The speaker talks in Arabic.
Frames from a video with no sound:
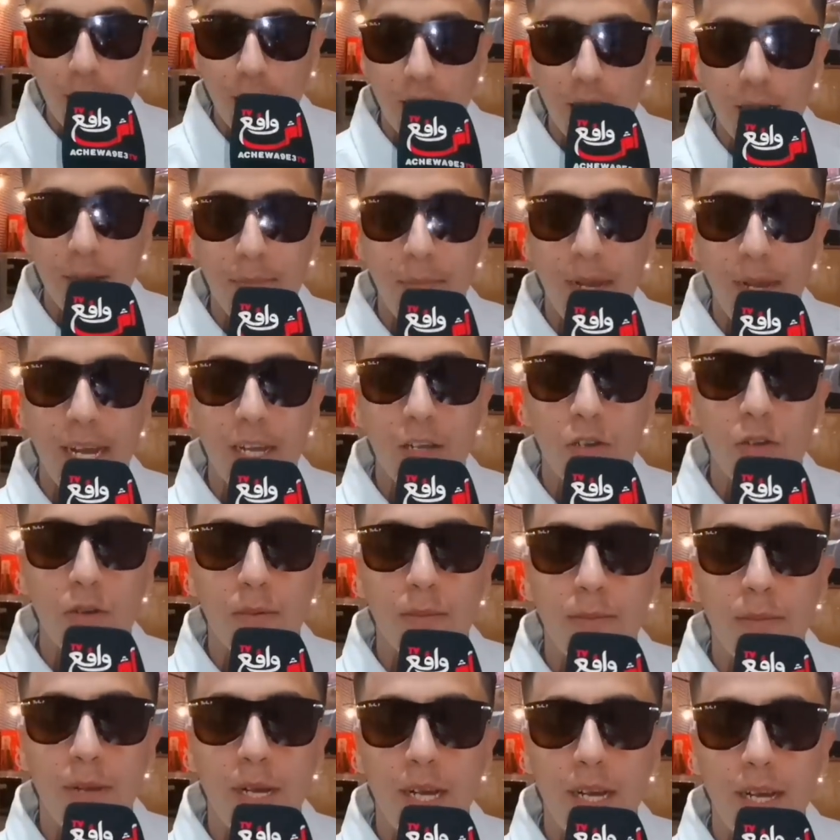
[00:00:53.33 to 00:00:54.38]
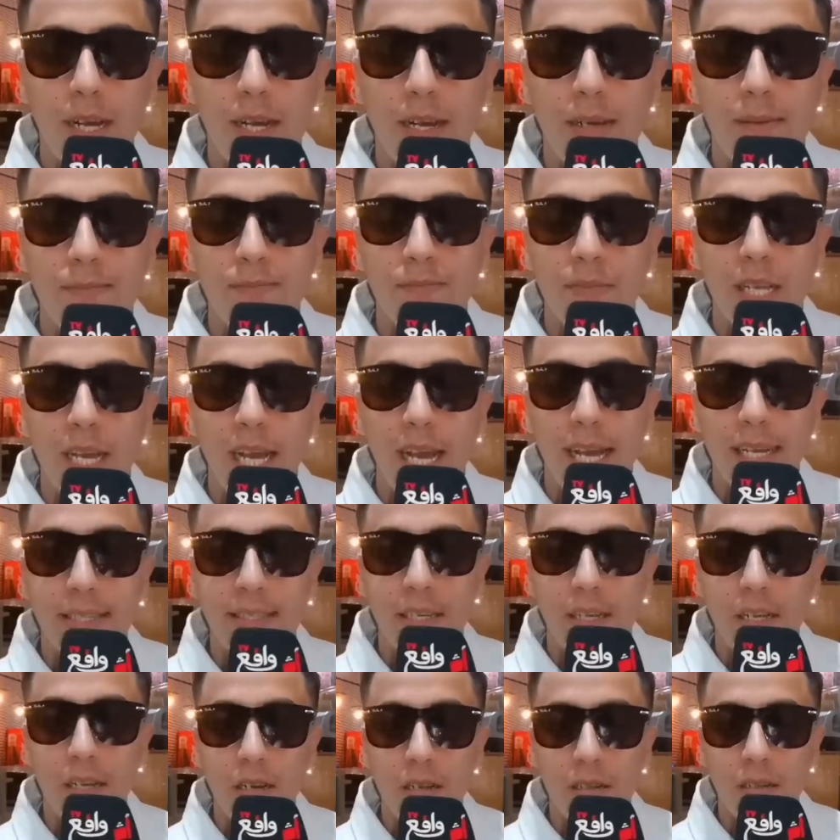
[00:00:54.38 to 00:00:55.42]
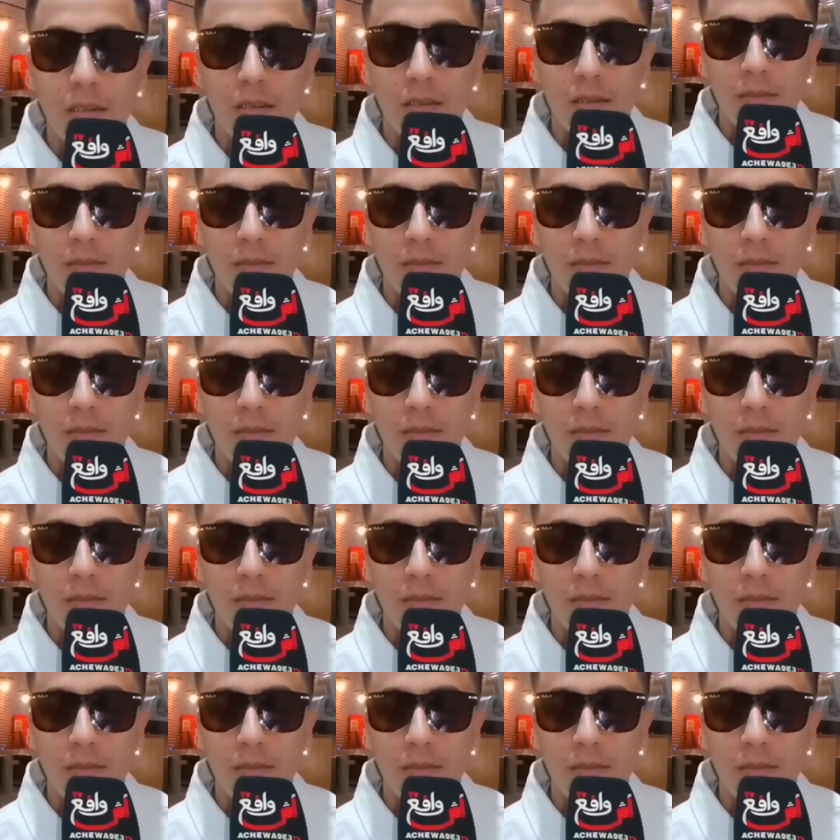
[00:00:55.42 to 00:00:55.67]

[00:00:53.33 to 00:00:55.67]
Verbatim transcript: آه، معكم آه، عادل